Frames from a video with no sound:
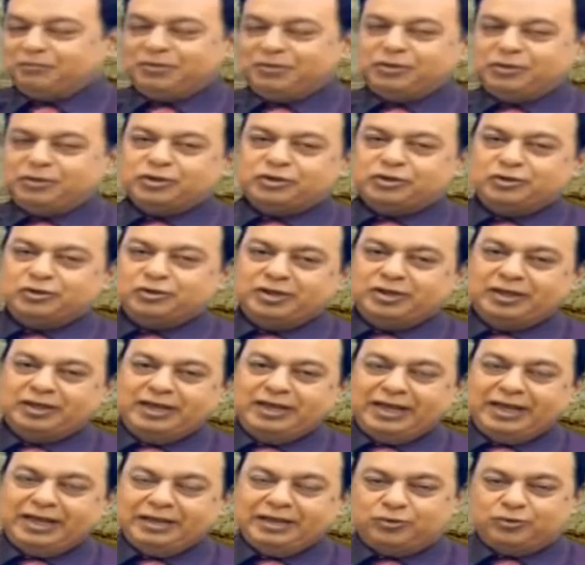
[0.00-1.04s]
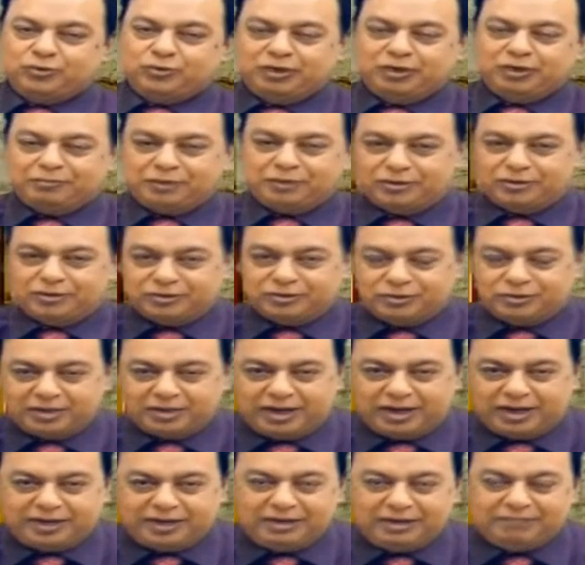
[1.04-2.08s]
প্রিয় দর্শক এতক্ষণ আমরা ডক্টর
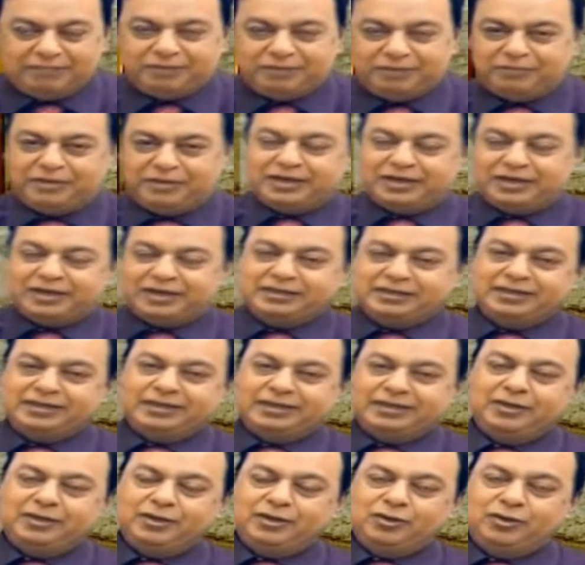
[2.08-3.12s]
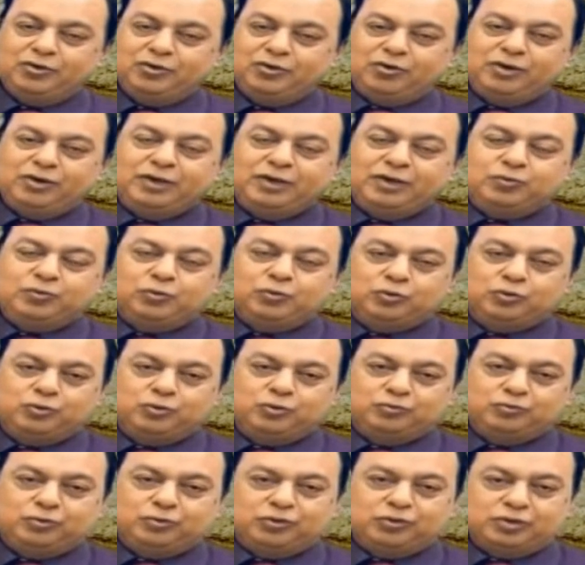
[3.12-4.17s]
আইরিন পারভিনের কাছ থেকে অনেক
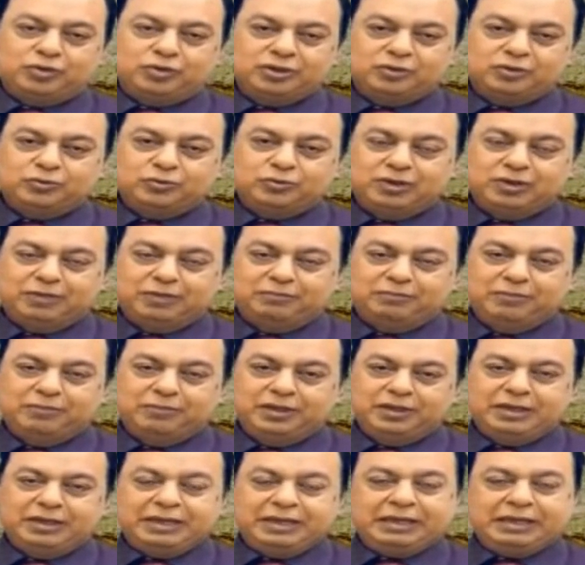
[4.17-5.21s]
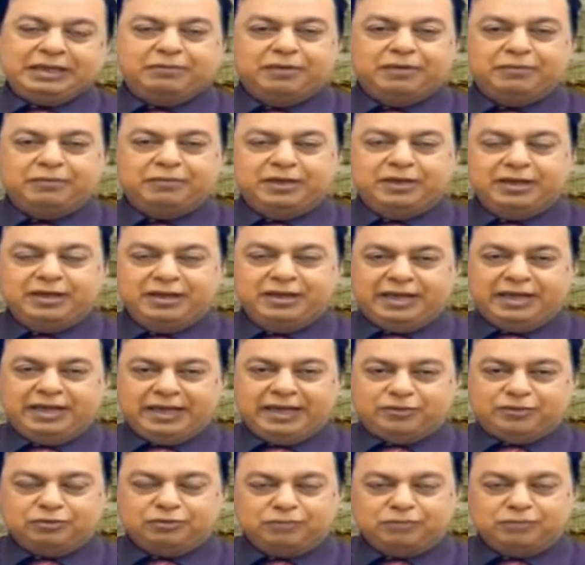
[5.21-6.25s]
গুরুত্বপূর্ণ কথা শুনলাম কিভাবে
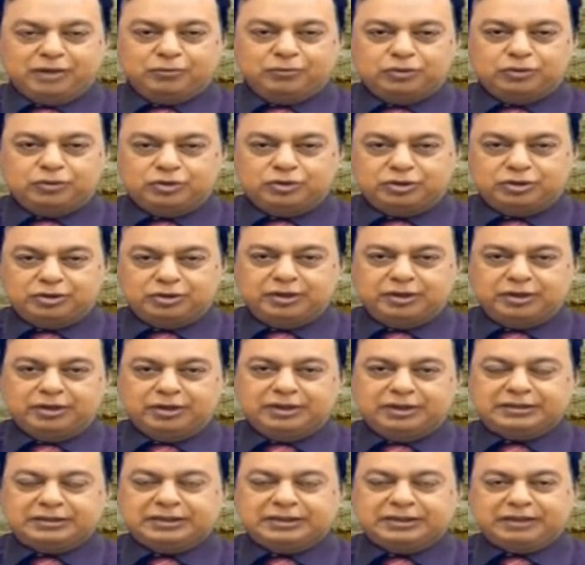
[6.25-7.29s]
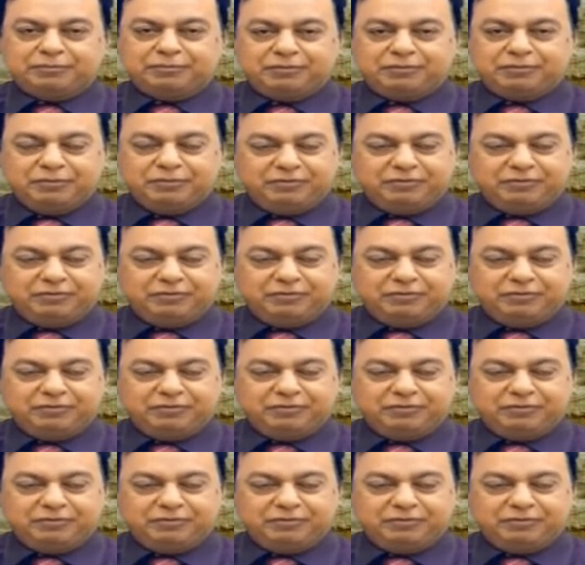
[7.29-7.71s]
একজন মানুষ যারা আমরা